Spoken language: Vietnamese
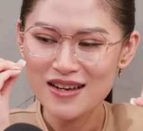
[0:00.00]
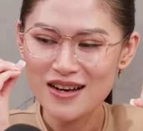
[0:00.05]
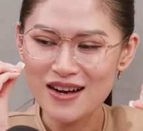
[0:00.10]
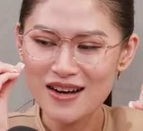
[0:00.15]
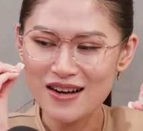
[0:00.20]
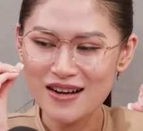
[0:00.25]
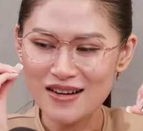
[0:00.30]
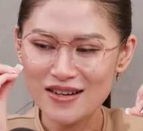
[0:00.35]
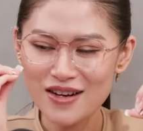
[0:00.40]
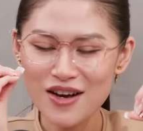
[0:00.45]
uh,
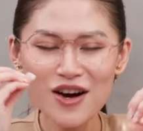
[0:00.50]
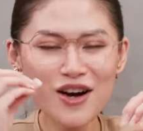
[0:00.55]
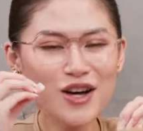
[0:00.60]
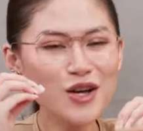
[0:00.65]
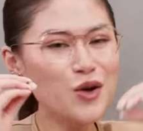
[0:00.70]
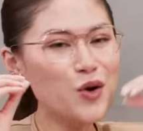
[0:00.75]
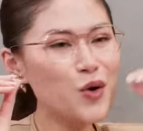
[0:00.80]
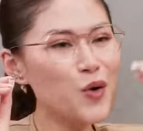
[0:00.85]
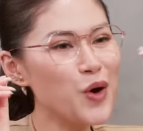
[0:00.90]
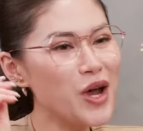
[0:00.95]
nó hơi
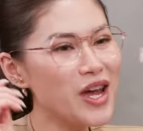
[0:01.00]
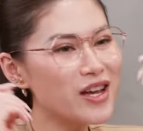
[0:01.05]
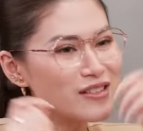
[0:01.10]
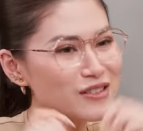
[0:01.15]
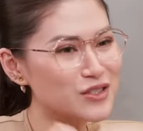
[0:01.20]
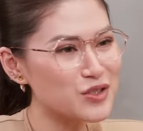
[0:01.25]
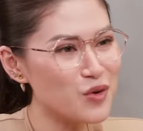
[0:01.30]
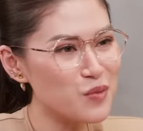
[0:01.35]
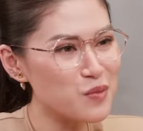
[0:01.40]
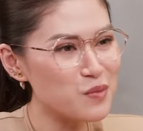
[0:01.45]
khuyết một
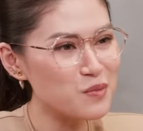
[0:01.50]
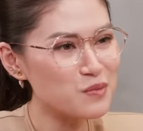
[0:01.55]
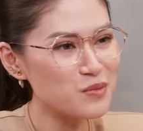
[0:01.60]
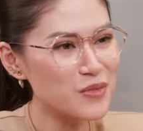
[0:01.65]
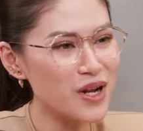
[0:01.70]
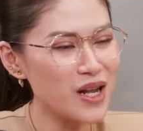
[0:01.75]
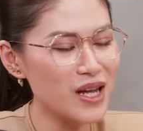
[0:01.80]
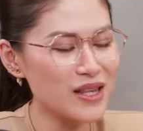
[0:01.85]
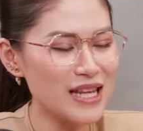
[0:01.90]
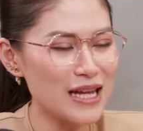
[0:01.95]
chút,
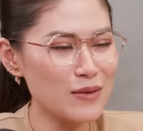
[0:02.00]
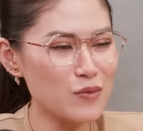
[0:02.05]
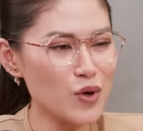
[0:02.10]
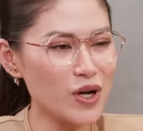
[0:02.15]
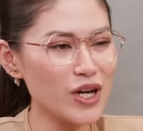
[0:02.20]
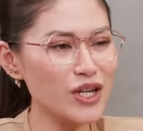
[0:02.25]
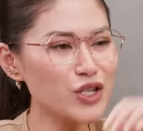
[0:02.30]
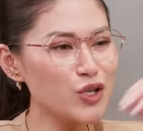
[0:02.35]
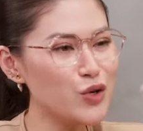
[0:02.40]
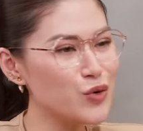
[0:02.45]
nó lại thành một
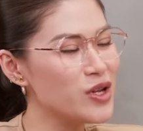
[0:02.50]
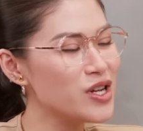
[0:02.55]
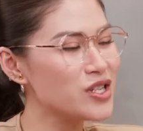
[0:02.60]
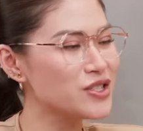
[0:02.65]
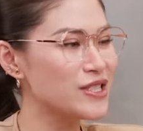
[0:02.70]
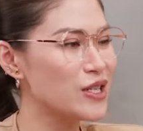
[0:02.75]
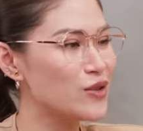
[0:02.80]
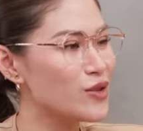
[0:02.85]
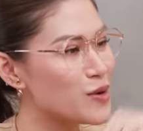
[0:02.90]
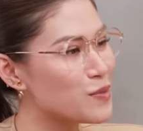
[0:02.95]
cái unique
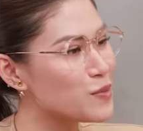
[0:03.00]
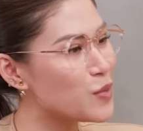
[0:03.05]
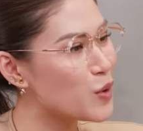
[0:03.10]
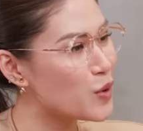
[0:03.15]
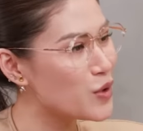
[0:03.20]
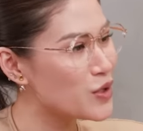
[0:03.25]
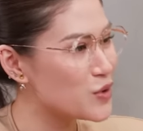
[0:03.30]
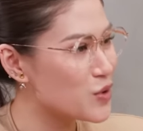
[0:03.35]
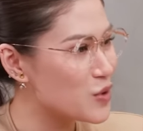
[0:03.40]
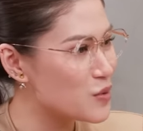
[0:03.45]
selling
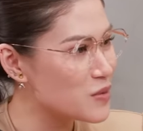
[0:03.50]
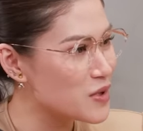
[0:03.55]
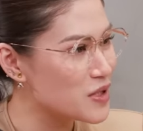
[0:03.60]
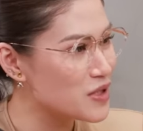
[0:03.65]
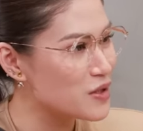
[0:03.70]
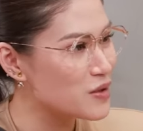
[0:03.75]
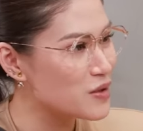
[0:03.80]
point của mình